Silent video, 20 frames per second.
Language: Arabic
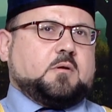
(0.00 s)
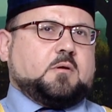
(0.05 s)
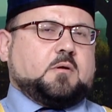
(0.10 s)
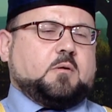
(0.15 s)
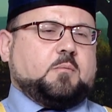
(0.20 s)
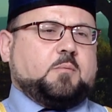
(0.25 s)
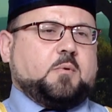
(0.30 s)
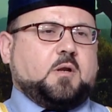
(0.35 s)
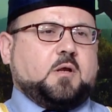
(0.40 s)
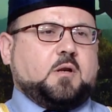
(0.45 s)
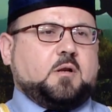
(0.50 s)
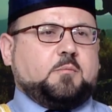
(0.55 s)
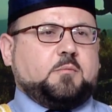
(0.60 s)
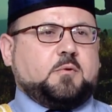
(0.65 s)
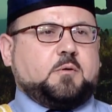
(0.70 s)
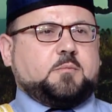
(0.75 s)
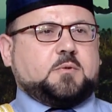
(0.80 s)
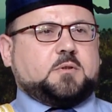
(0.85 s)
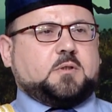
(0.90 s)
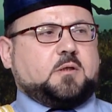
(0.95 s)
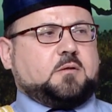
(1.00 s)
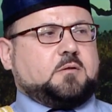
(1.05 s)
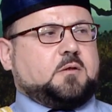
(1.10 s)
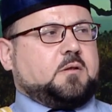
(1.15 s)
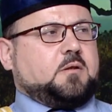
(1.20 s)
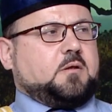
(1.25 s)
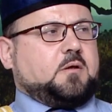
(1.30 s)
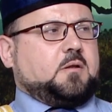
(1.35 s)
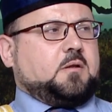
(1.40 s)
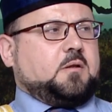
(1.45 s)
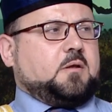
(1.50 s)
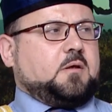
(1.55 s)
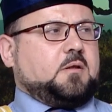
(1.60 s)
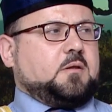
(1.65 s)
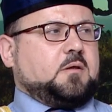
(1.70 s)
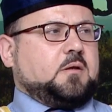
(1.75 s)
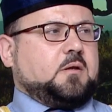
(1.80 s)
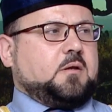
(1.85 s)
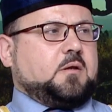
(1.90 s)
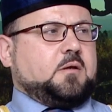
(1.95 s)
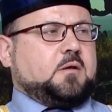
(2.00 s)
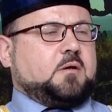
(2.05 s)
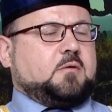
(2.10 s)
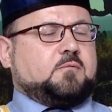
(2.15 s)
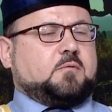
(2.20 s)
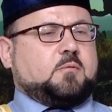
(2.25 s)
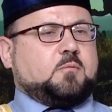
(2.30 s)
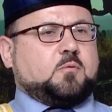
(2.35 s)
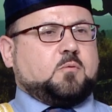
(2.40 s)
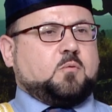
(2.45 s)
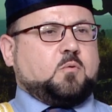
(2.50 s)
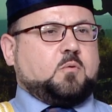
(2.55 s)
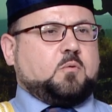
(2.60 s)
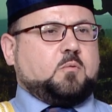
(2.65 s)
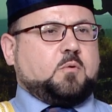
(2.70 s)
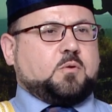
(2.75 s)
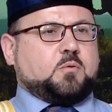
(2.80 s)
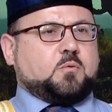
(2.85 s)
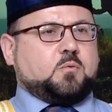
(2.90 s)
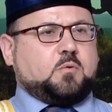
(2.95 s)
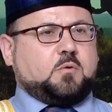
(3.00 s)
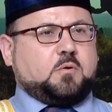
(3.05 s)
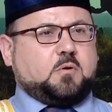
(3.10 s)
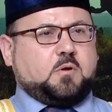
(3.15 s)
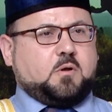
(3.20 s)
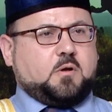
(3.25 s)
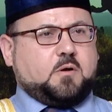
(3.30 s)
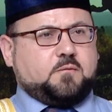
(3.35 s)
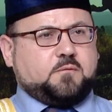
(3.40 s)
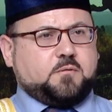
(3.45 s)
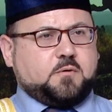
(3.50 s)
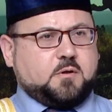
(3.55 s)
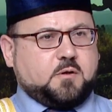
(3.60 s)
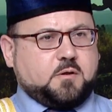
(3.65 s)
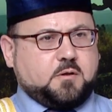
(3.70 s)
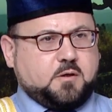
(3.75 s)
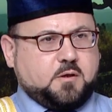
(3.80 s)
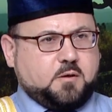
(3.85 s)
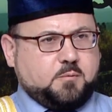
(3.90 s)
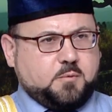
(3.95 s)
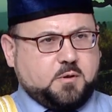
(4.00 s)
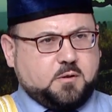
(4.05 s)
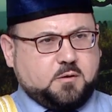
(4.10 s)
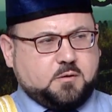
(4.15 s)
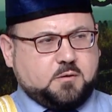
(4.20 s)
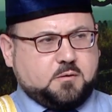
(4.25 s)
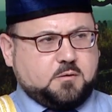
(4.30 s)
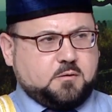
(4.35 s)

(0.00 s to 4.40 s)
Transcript: رب العالمين بتحدث عن هذه الأيام فبقول واذكروا الله في أيام